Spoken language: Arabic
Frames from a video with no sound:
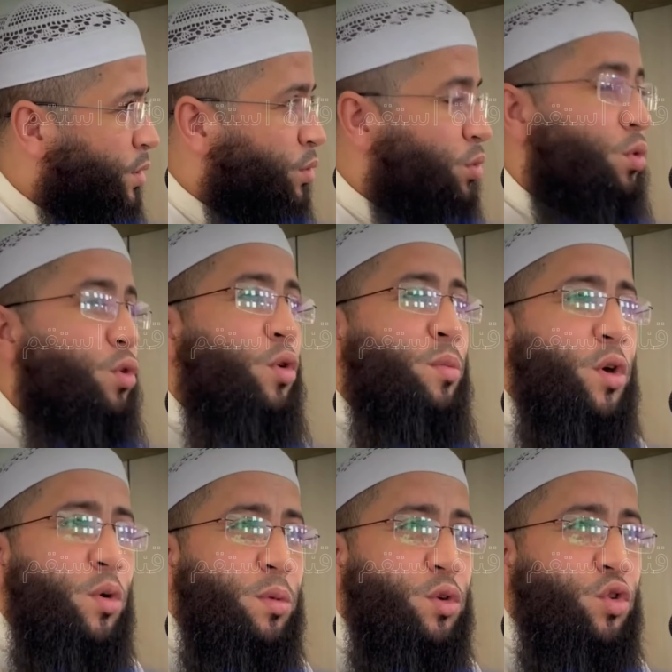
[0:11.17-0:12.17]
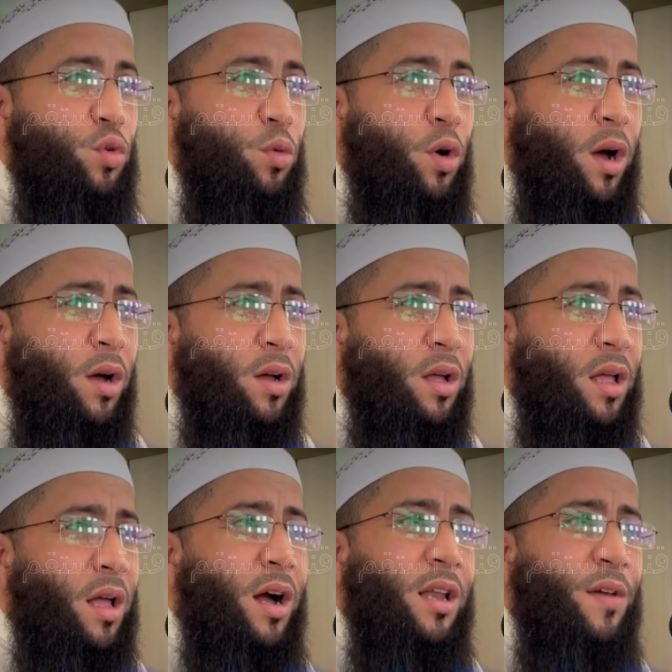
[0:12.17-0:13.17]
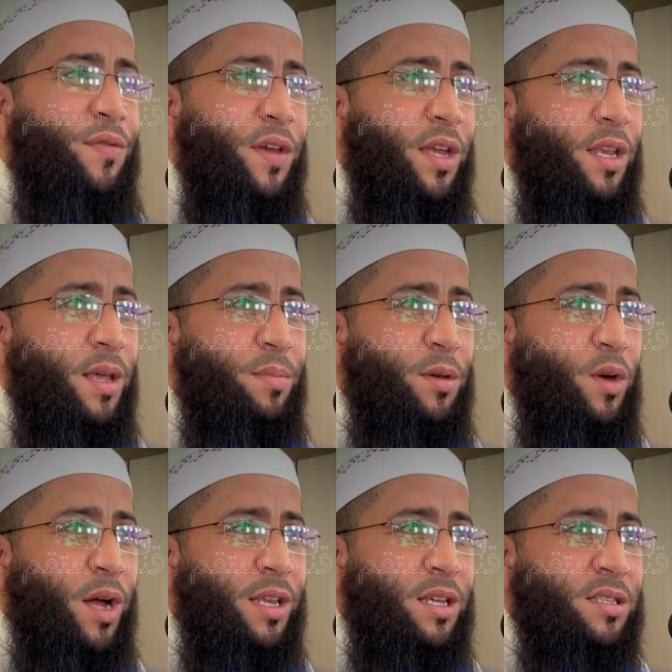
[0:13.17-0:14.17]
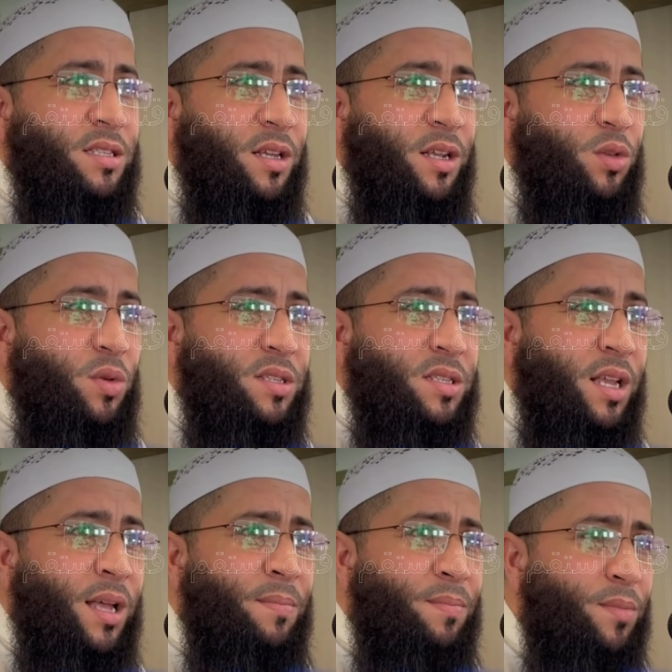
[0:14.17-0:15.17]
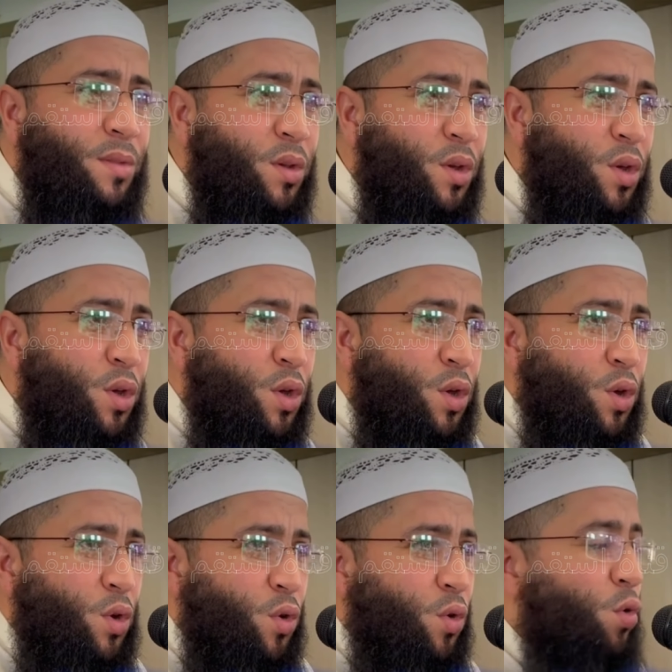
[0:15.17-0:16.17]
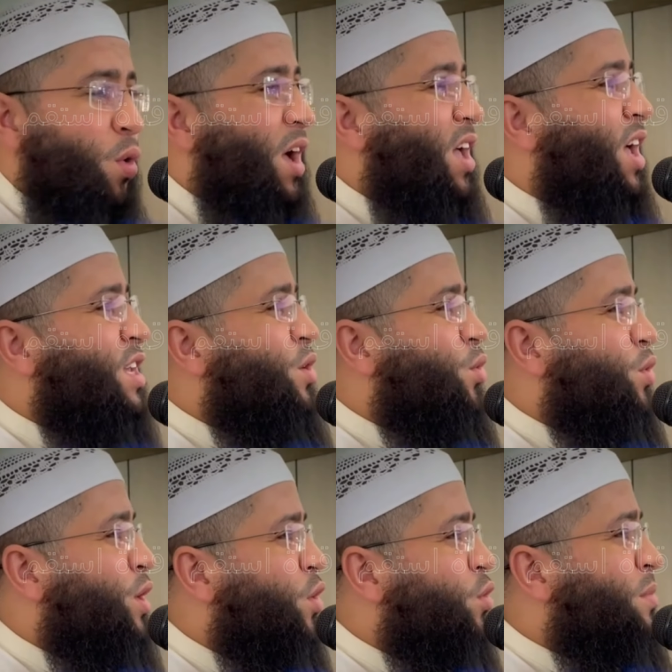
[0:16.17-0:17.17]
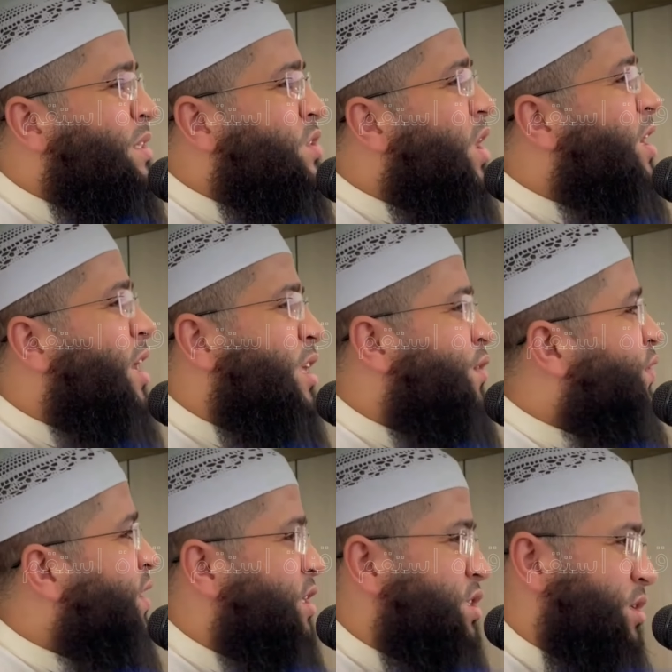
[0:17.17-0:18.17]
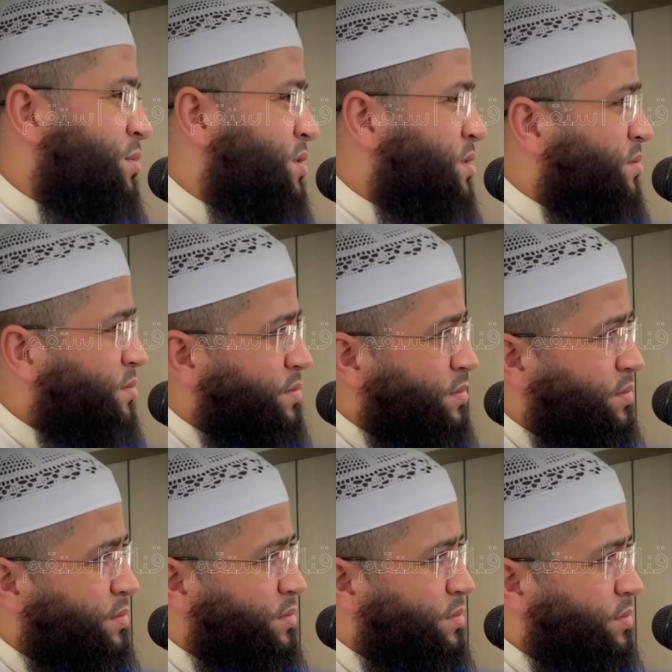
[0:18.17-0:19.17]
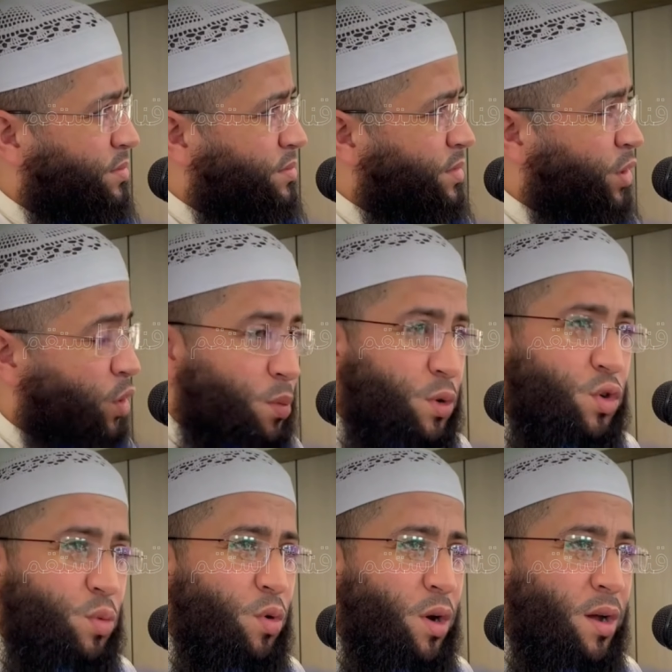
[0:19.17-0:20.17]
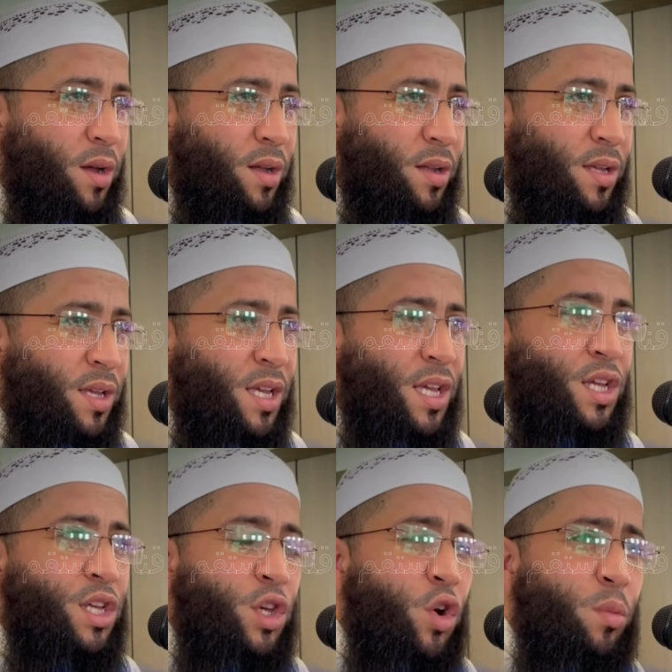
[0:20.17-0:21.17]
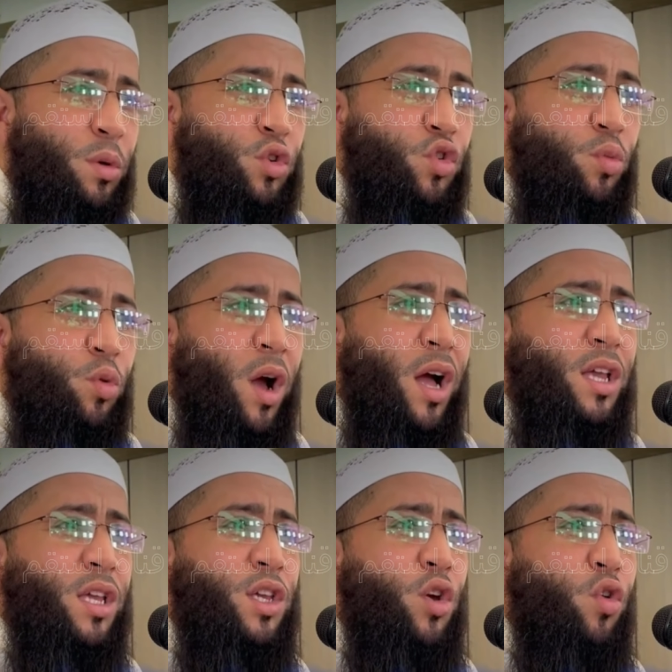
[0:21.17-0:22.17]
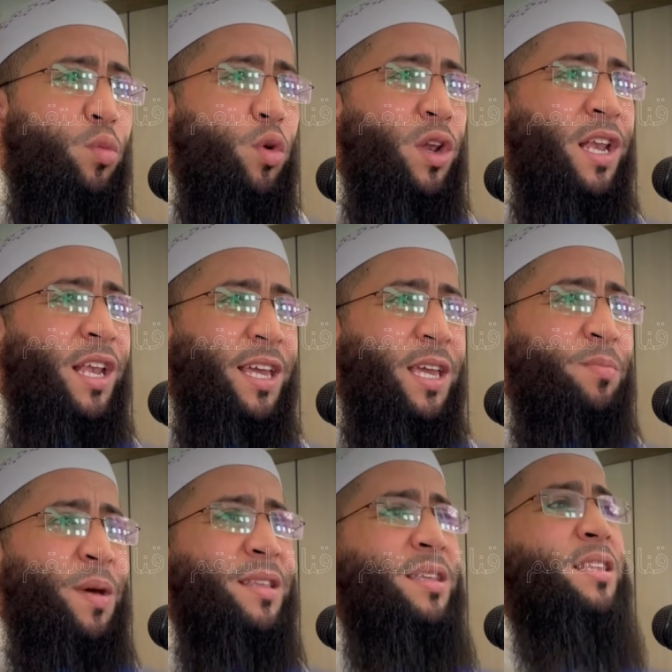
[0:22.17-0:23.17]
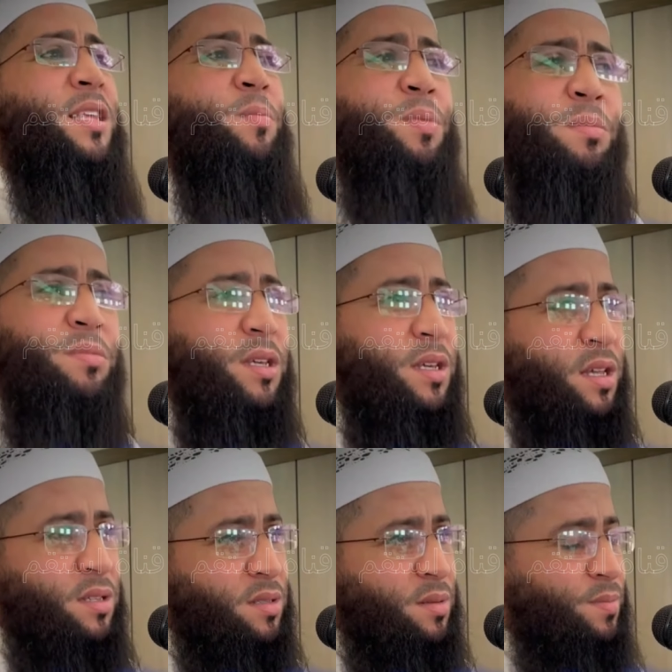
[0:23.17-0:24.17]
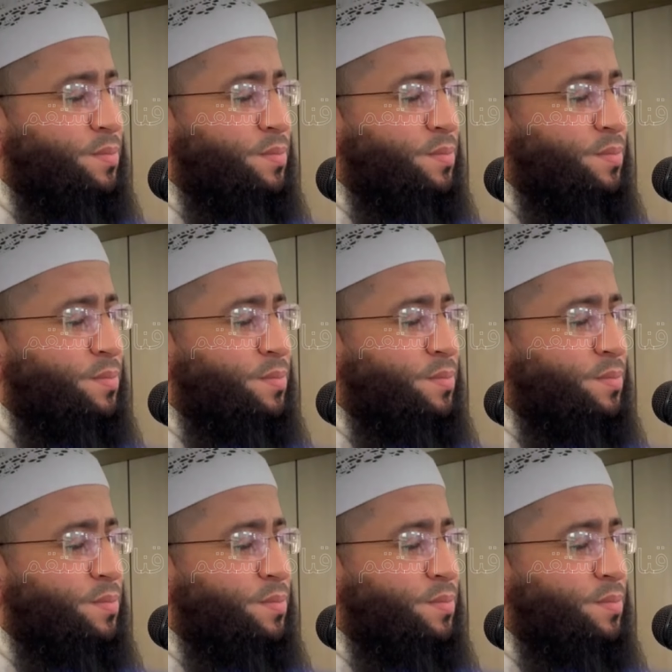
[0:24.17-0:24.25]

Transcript: نقول لهم يوم الجمعة قال فيه النبي عليه الصلاة والسلام هو خير يوم طلعت فيه الشمس يوم الجمعة يوم الجمعة يوم للعبادة بامتياز